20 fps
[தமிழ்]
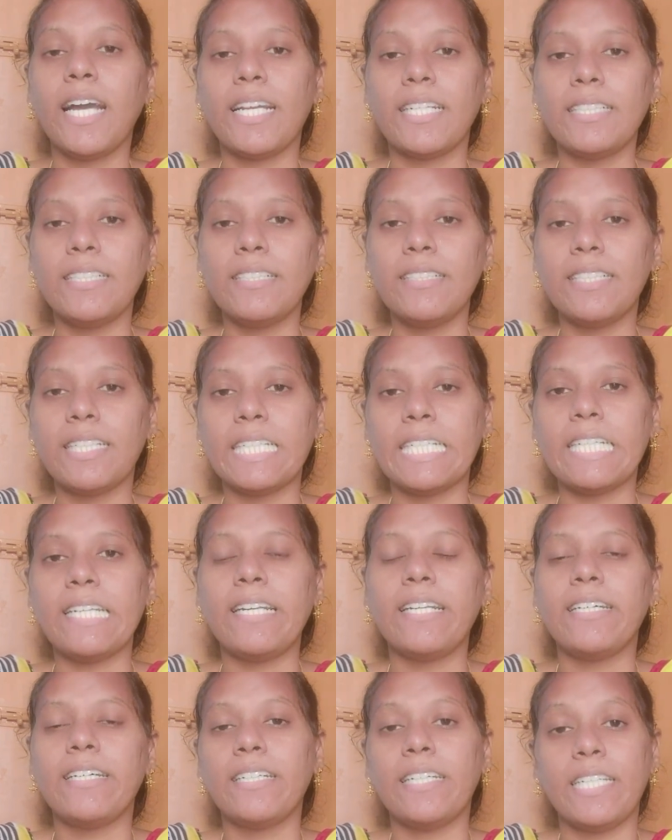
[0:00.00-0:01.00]
அந்த
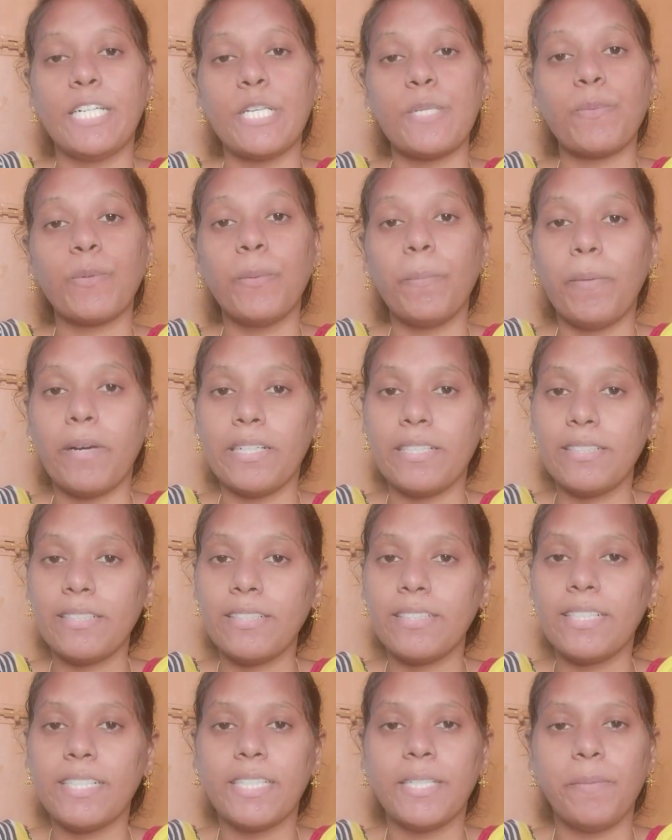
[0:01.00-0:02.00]
தண்ணியில் ரெண்டு ஸ்பூன்
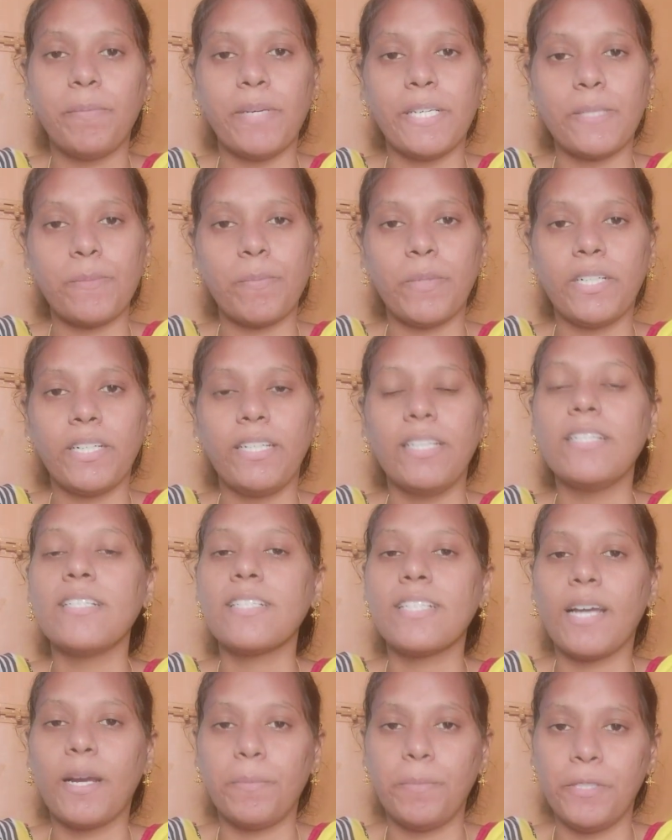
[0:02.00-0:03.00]
பனங்கற்கண்டு மிக்ஸ் பண்ணி
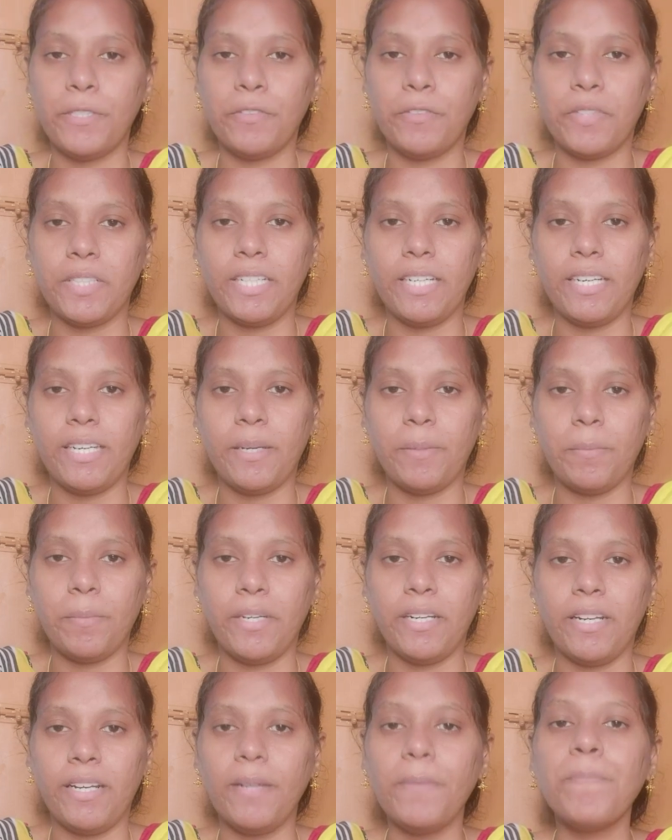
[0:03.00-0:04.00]
சாப்பிட்டுட்டு வந்தீங்க
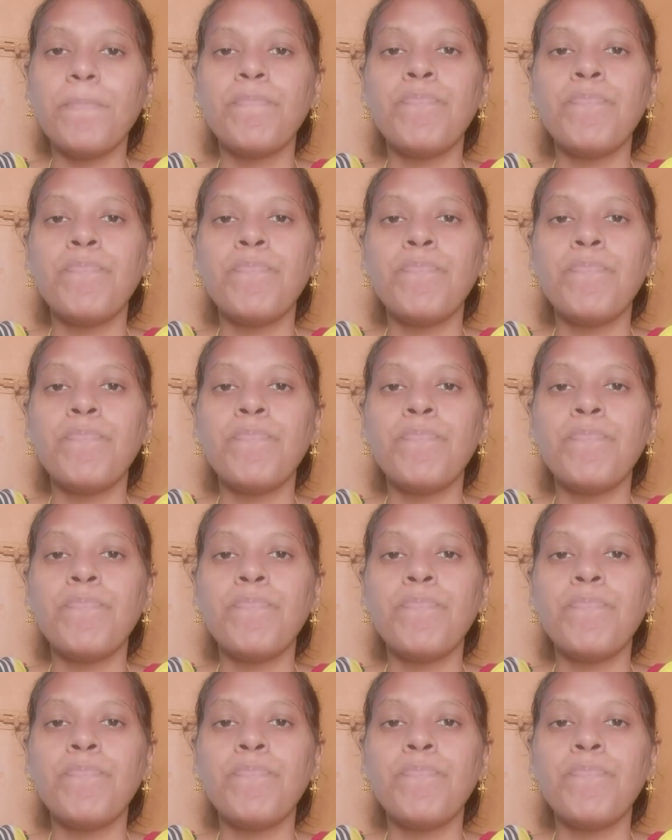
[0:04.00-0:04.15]
அப்படின்னா